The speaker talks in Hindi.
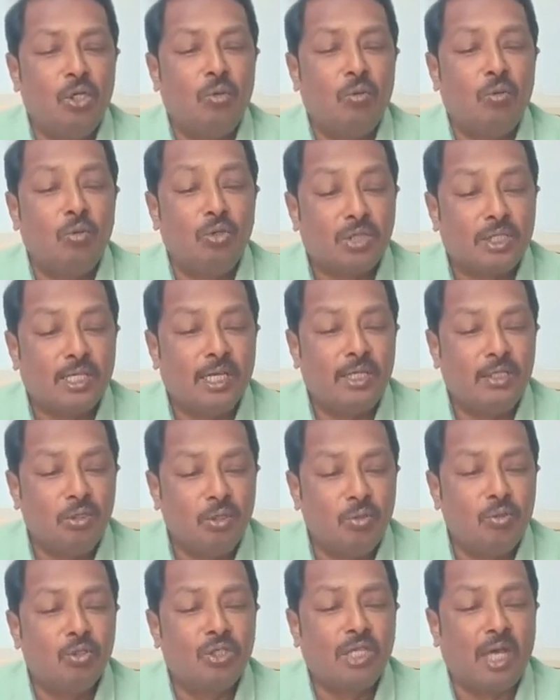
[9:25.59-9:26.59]
उसका जो
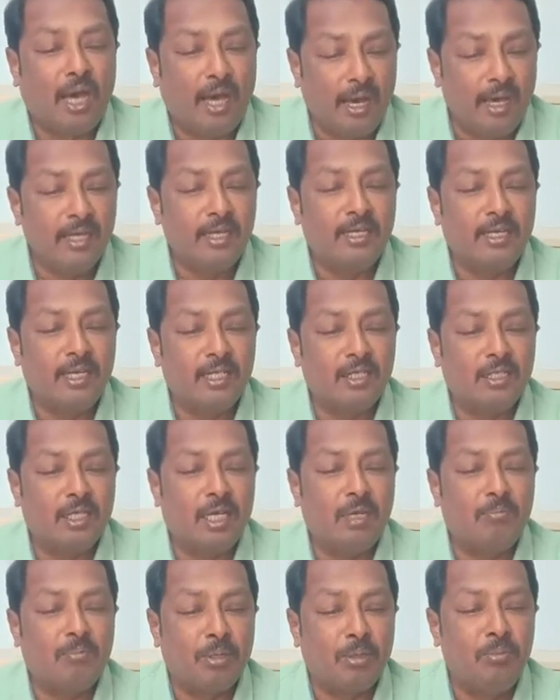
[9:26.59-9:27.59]
उद्धार करता
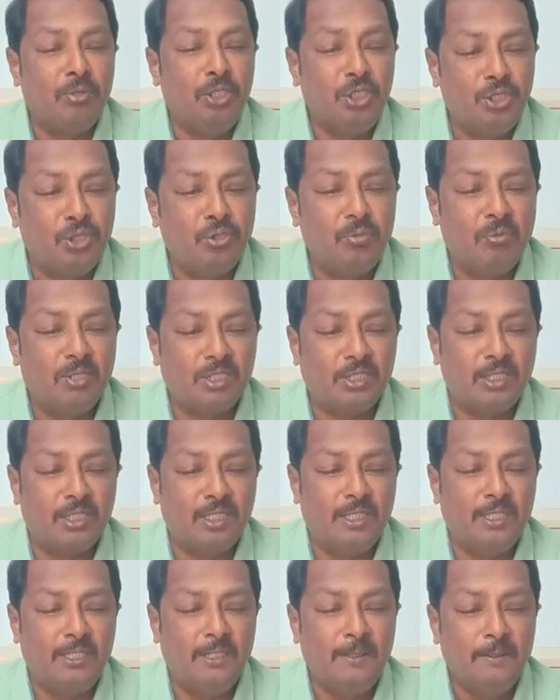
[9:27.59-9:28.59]
है प्रभु यीशु
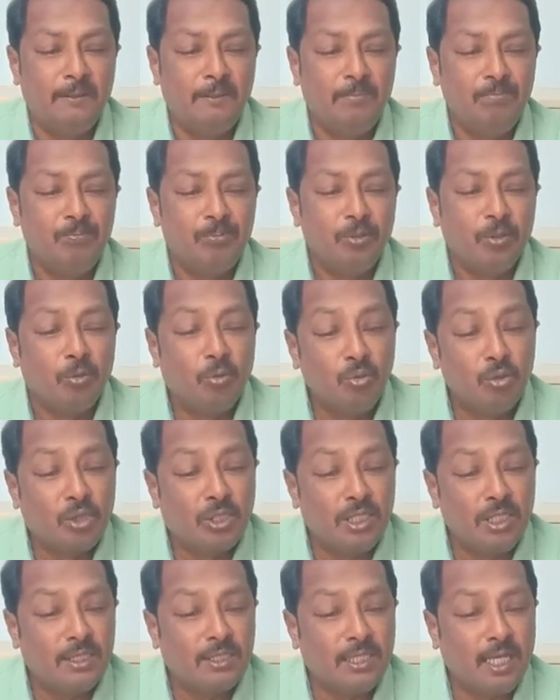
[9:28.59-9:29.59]
मसीह
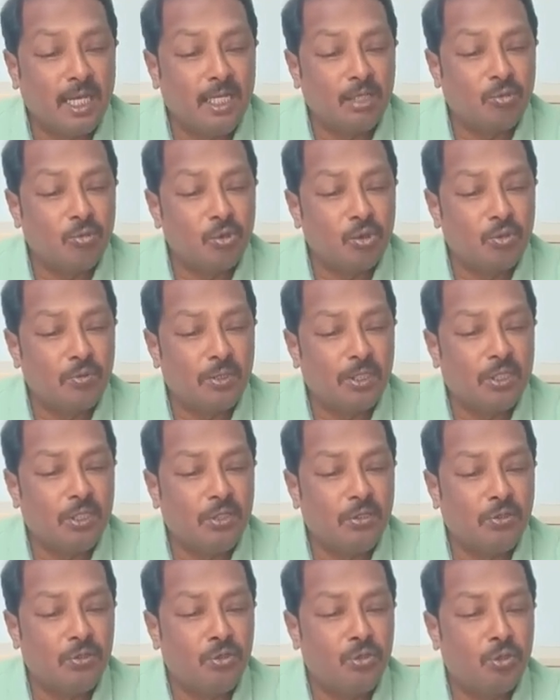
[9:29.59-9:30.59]
उसके साथ उस व्यक्ति
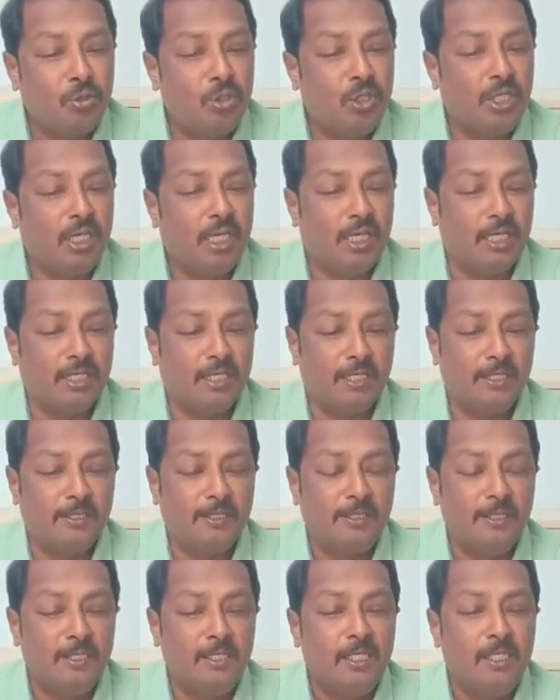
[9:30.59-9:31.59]
को जोड़ना है
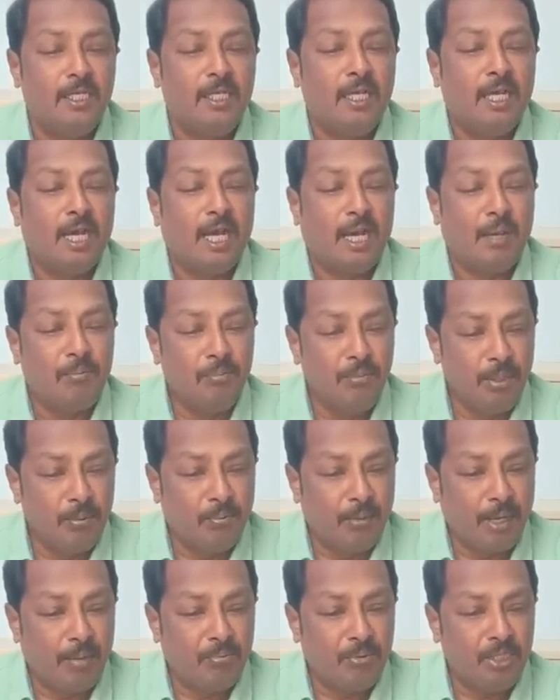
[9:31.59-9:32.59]
हम भी
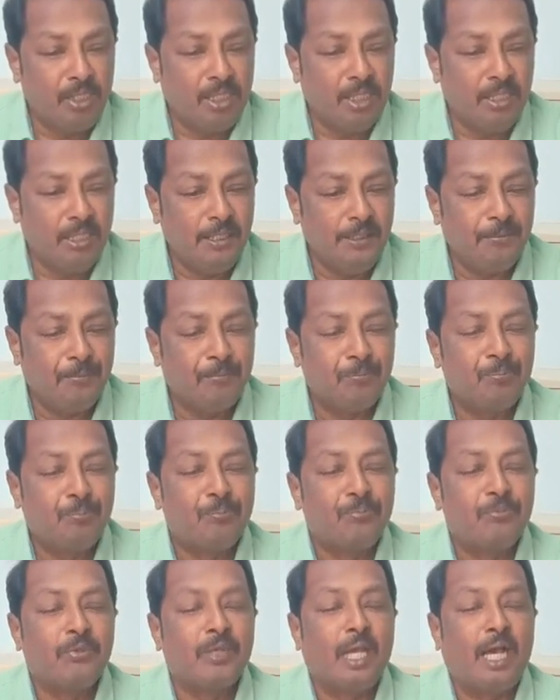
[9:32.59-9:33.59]
पापी थे
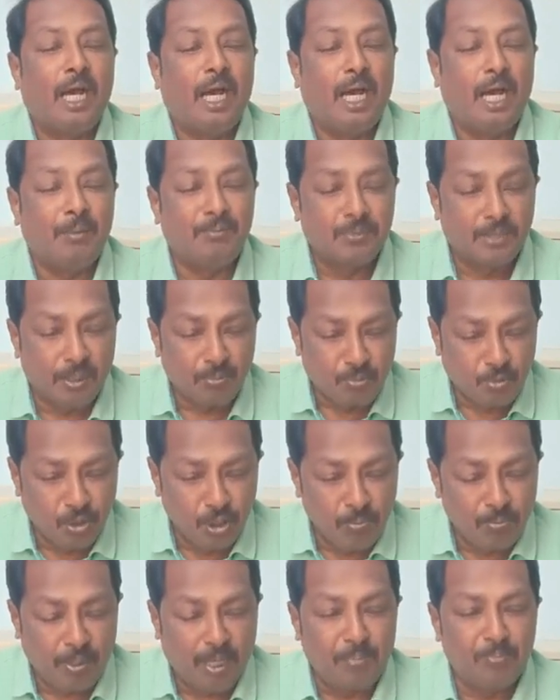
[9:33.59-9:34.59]
आप सबको
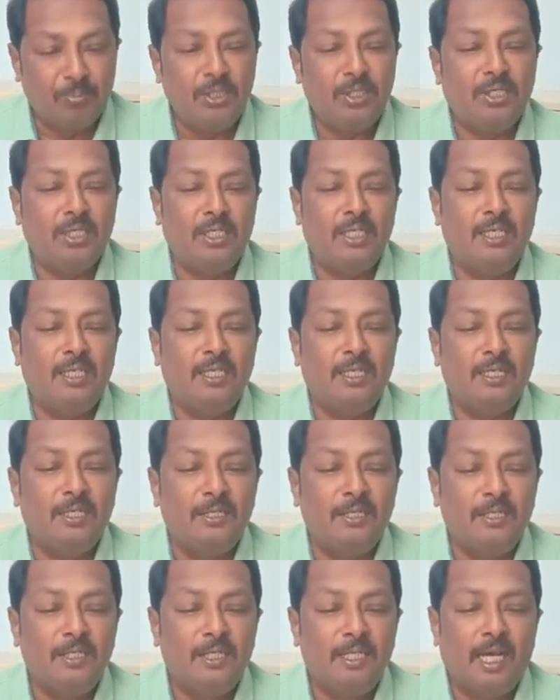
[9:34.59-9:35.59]
कोई पापी थे
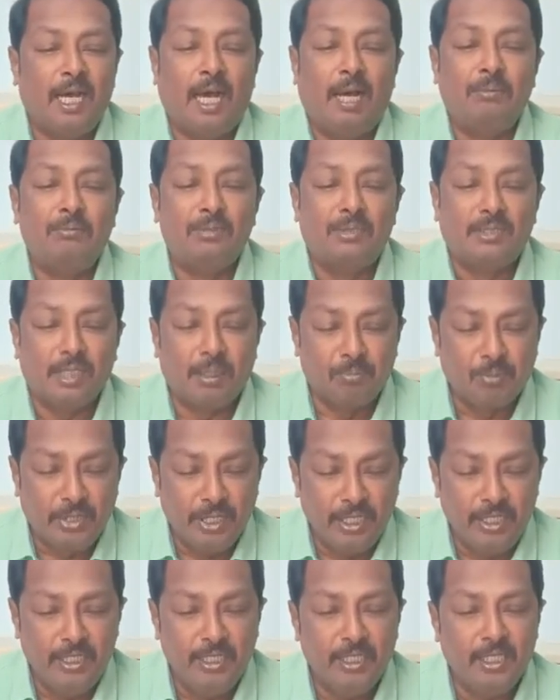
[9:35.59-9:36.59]
हम
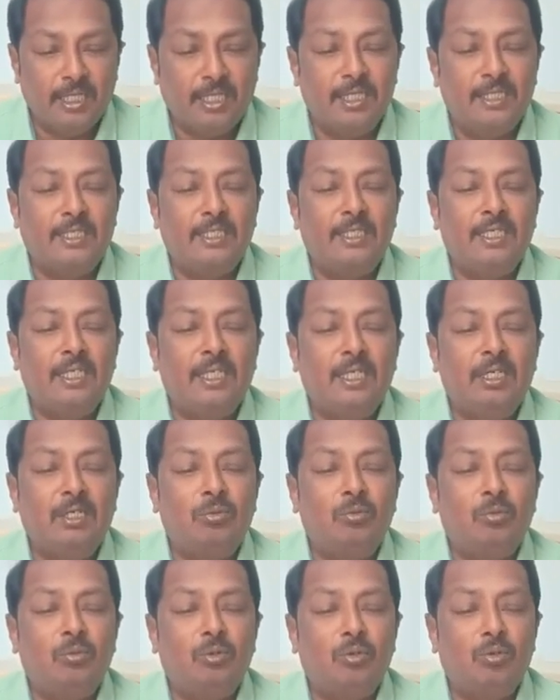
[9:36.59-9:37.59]
सबके लिए किसी ने
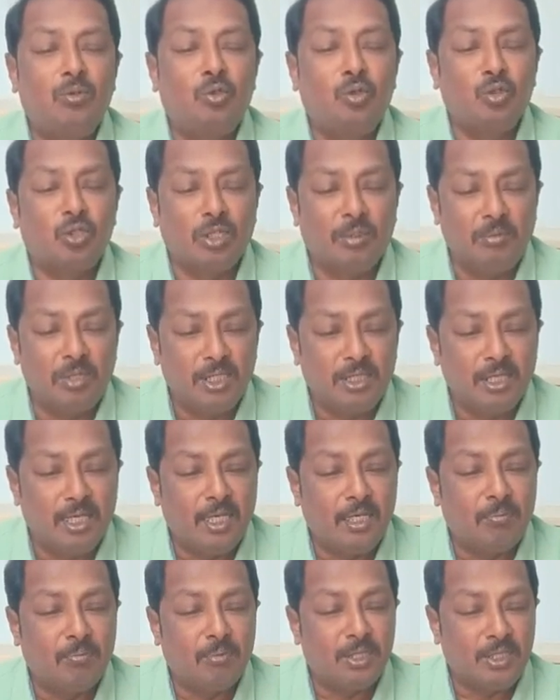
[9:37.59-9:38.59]

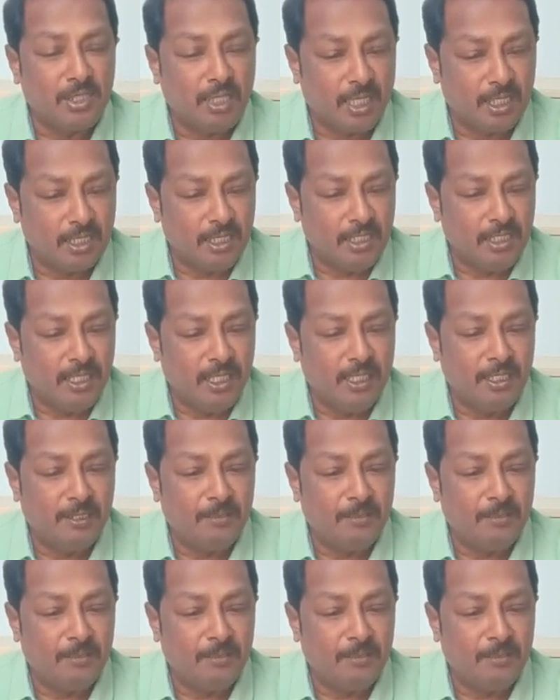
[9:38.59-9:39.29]
सुसमाचार प्रचार किया